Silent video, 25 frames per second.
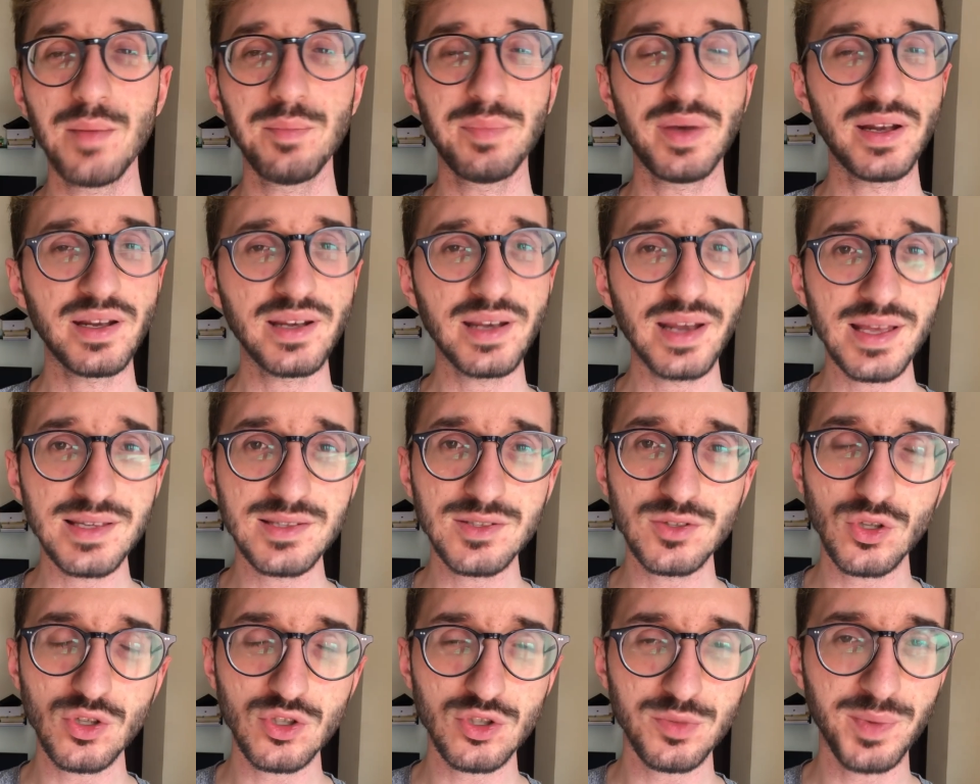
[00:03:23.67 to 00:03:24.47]
Per il
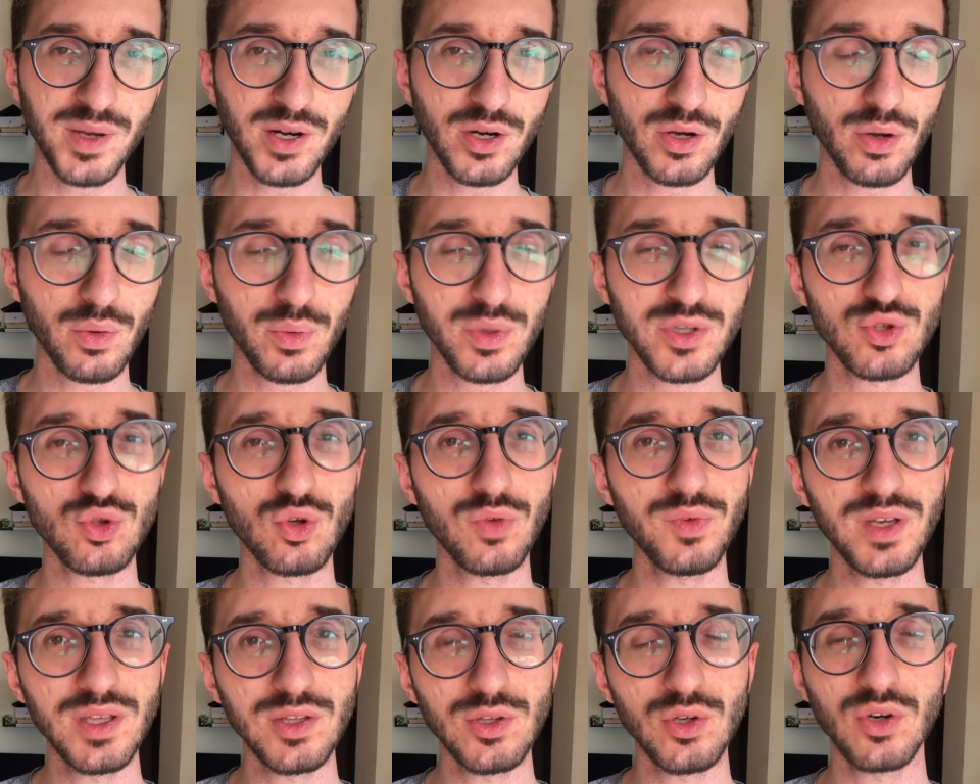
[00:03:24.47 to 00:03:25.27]
resto spero che questo
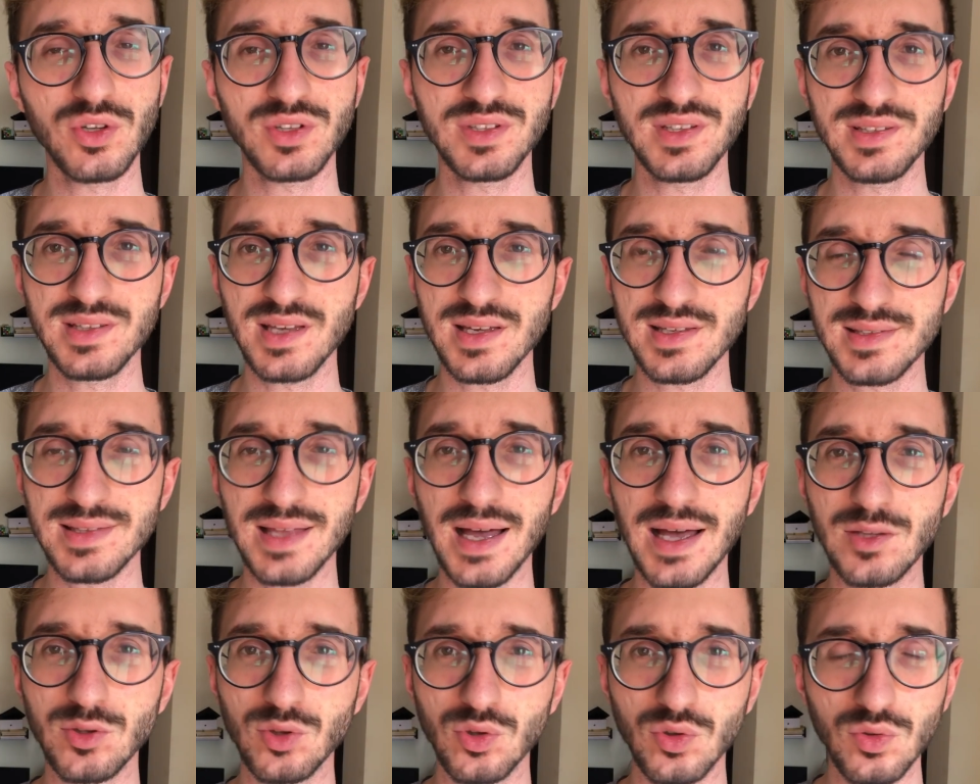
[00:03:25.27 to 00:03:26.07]
video ti sia
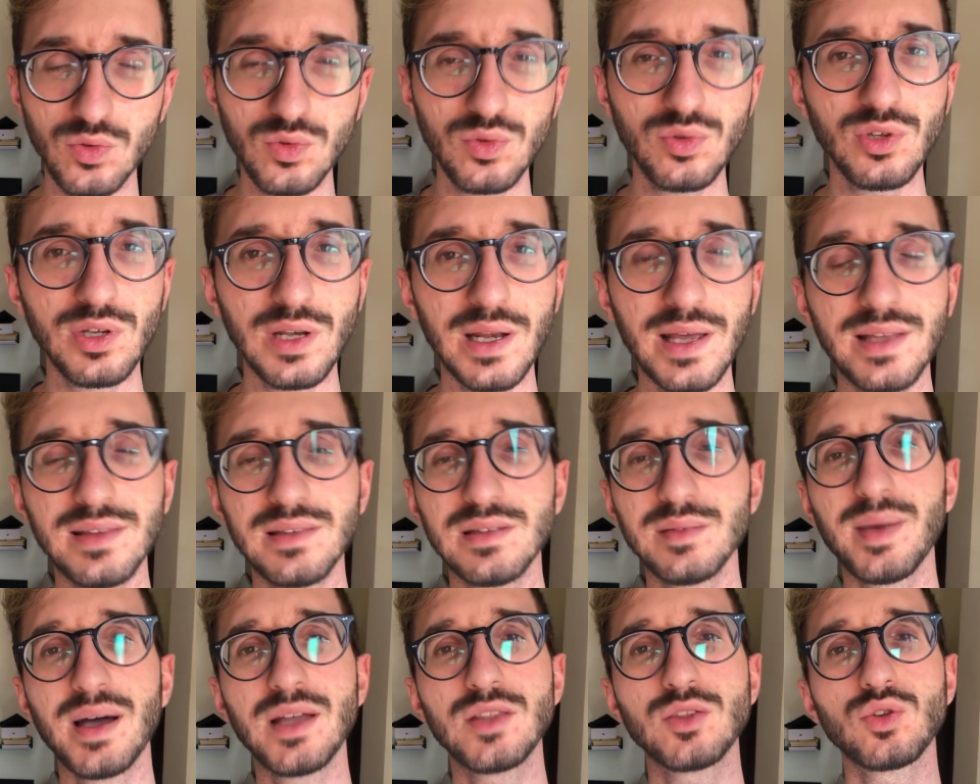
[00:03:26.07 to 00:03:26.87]
stato utile,
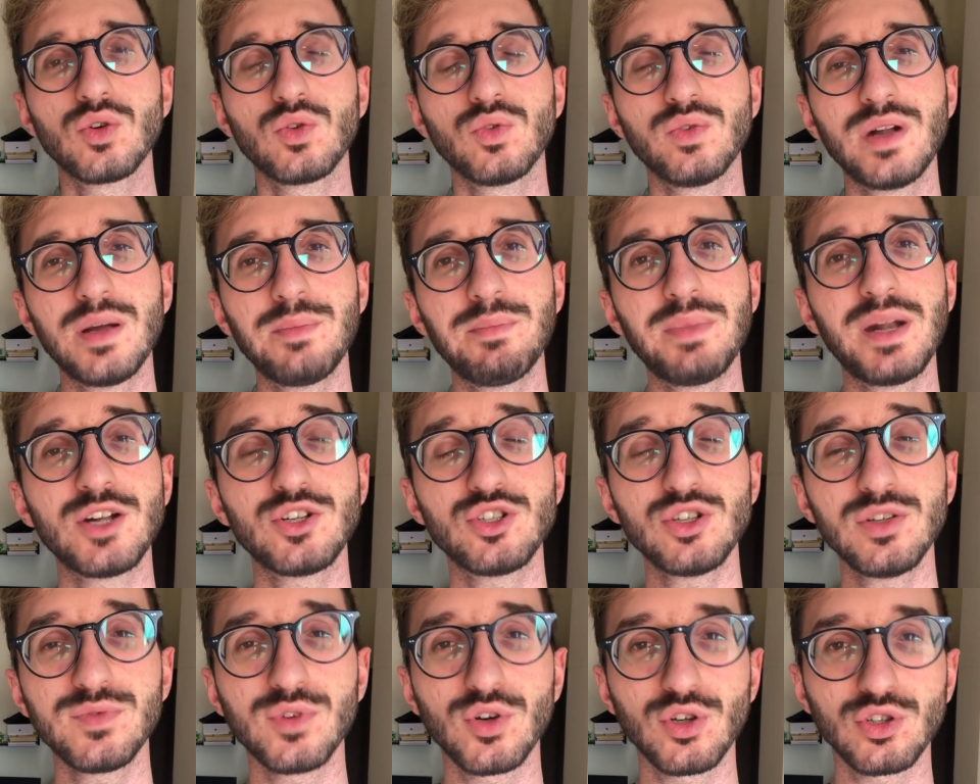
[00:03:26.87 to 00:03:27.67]
ti mando un
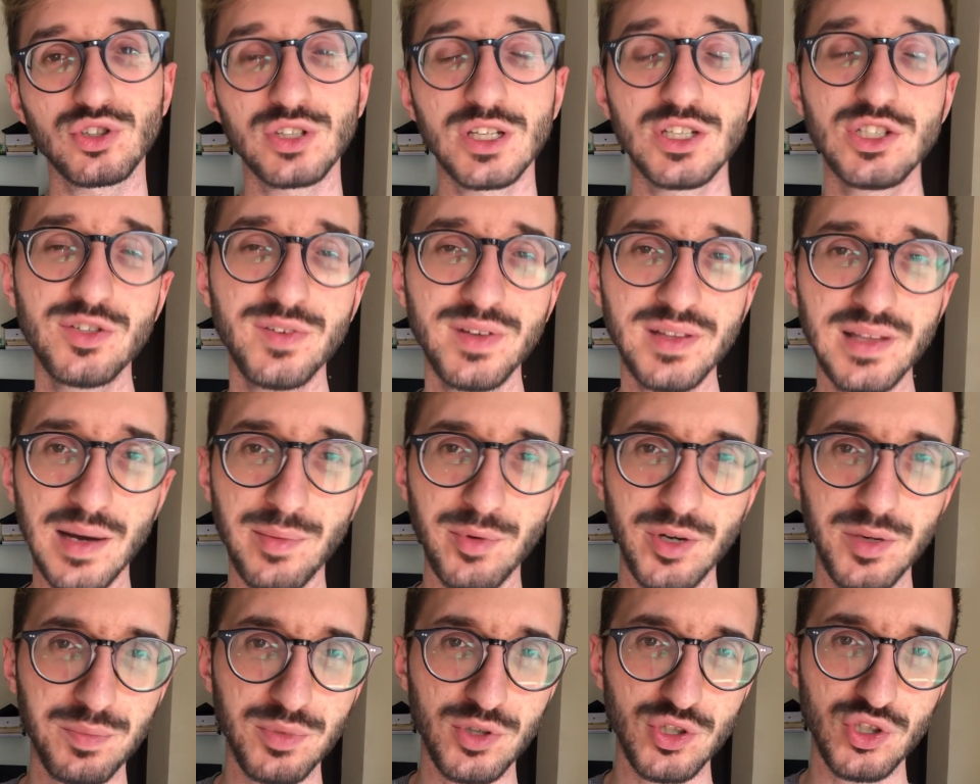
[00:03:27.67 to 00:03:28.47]
abbraccio forte e ci
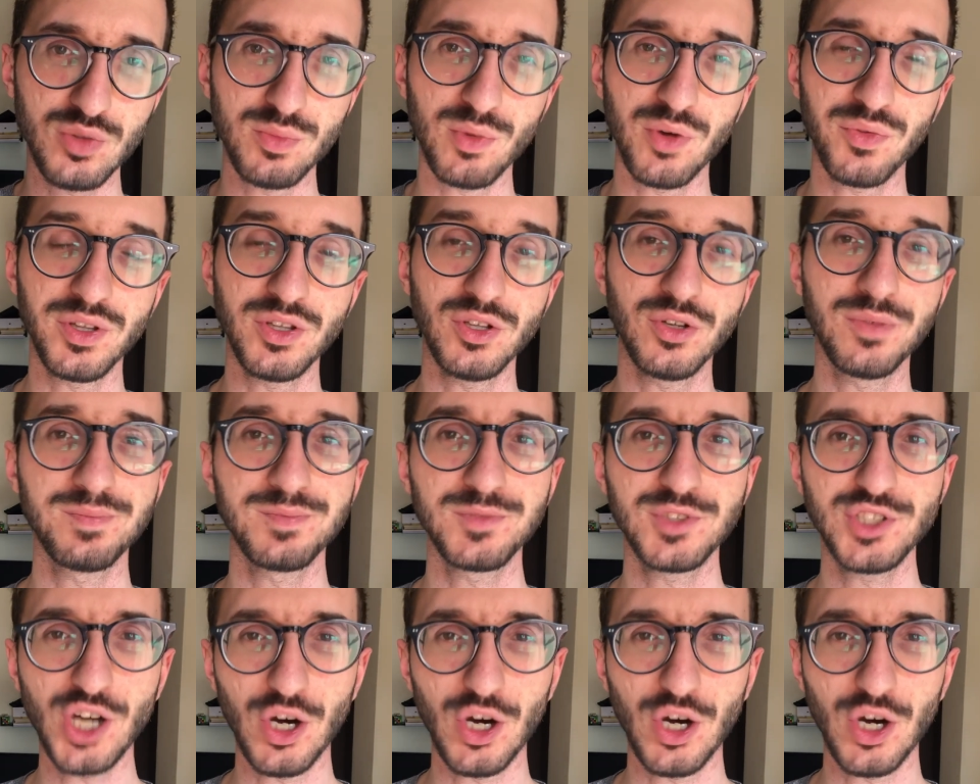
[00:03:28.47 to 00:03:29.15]
vediamo nel prossimo video.